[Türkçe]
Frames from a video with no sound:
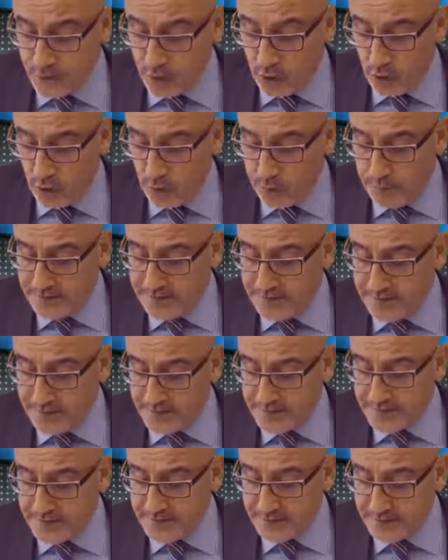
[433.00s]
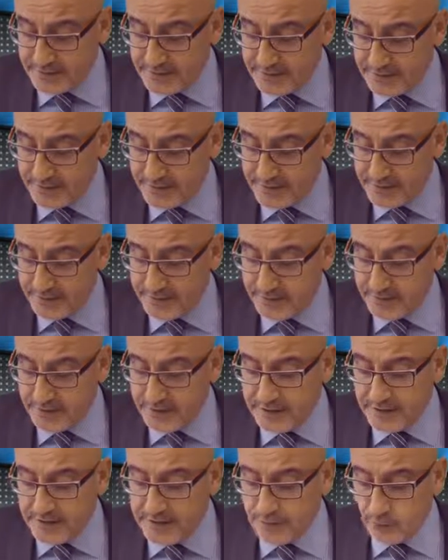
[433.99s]
Hopa Termik Santrali ile
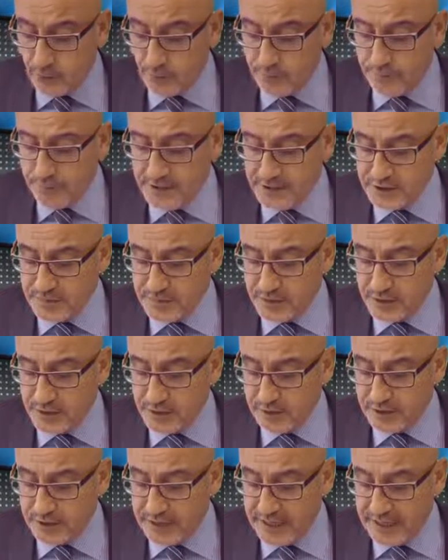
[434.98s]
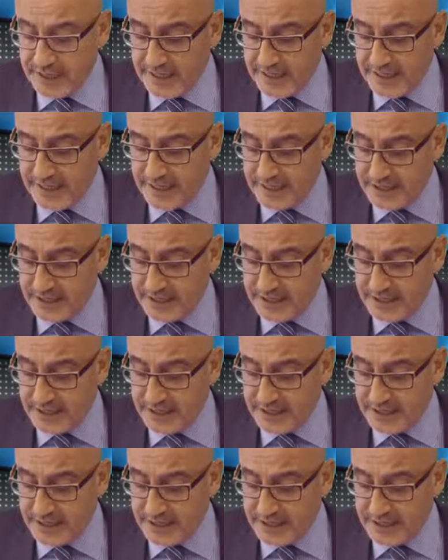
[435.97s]
birlikte 15 milyon TL